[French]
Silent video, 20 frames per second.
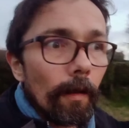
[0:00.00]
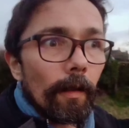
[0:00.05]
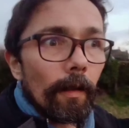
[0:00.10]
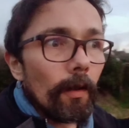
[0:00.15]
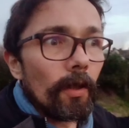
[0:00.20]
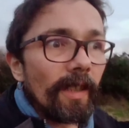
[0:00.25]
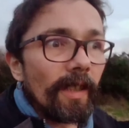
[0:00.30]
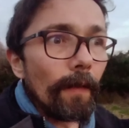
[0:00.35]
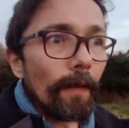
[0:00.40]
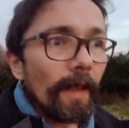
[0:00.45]

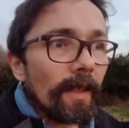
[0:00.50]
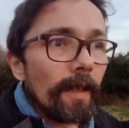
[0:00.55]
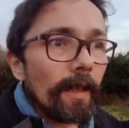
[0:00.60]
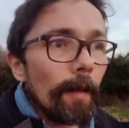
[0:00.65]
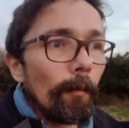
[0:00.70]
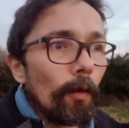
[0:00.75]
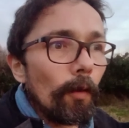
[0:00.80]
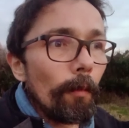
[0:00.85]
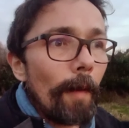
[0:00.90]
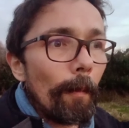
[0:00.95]
J'étais victime
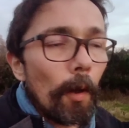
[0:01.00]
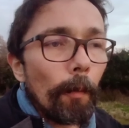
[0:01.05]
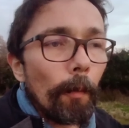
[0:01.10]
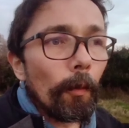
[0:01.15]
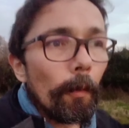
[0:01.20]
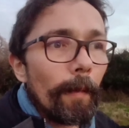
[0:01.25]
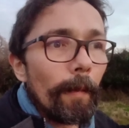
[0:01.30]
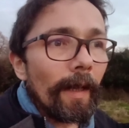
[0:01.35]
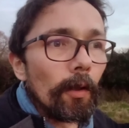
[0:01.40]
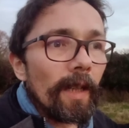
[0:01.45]
de ma propre
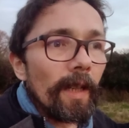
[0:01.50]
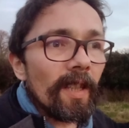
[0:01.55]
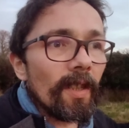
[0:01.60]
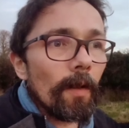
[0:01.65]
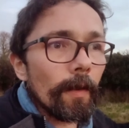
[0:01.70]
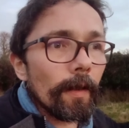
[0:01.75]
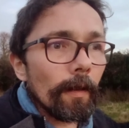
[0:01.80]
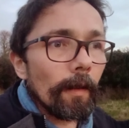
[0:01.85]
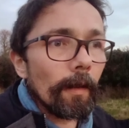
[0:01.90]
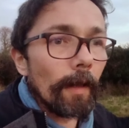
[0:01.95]

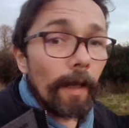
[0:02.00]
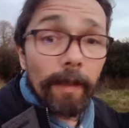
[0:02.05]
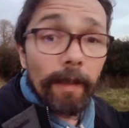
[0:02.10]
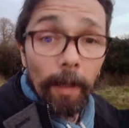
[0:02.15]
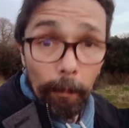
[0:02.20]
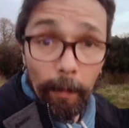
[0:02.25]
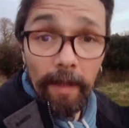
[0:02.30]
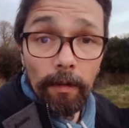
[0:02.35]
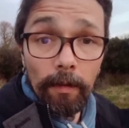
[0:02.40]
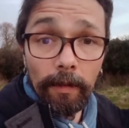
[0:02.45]
méconnaissance et des
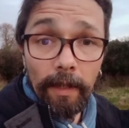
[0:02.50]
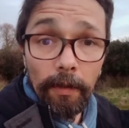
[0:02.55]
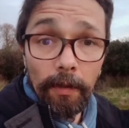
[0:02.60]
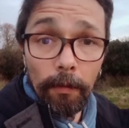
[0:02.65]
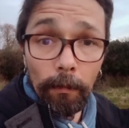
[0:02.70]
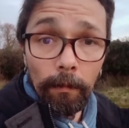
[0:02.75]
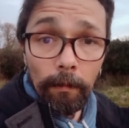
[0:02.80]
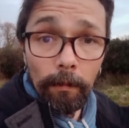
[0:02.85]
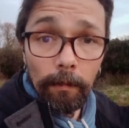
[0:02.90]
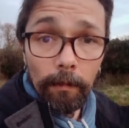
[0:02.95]

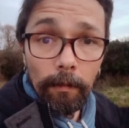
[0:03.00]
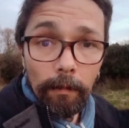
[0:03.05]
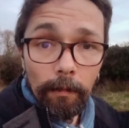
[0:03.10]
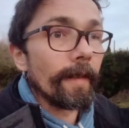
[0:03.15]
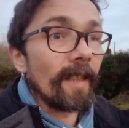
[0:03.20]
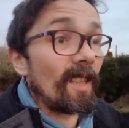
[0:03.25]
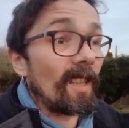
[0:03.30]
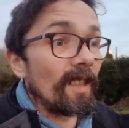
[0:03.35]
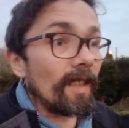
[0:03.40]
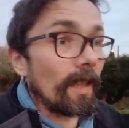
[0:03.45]
représentations. Ça
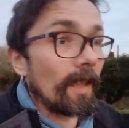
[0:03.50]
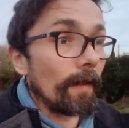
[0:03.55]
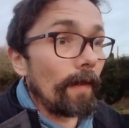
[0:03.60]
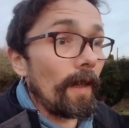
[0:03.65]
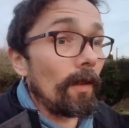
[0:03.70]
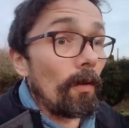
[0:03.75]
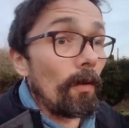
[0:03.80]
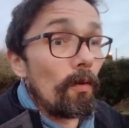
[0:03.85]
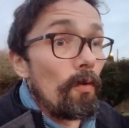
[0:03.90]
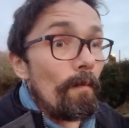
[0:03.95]
s'inscrivait
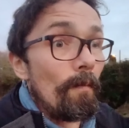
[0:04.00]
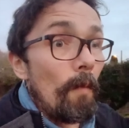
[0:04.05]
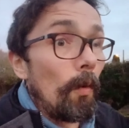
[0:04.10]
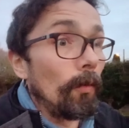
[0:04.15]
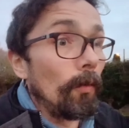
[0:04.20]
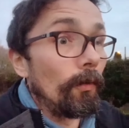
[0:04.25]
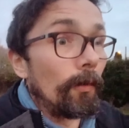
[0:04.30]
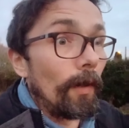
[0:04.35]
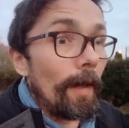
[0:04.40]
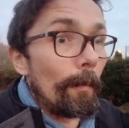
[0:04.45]
dans le
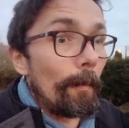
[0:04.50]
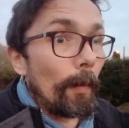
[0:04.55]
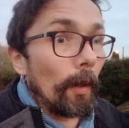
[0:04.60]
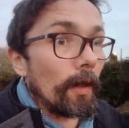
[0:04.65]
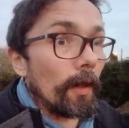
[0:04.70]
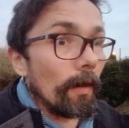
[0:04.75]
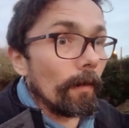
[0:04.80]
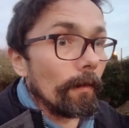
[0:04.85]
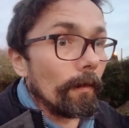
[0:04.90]
monde de l'époque.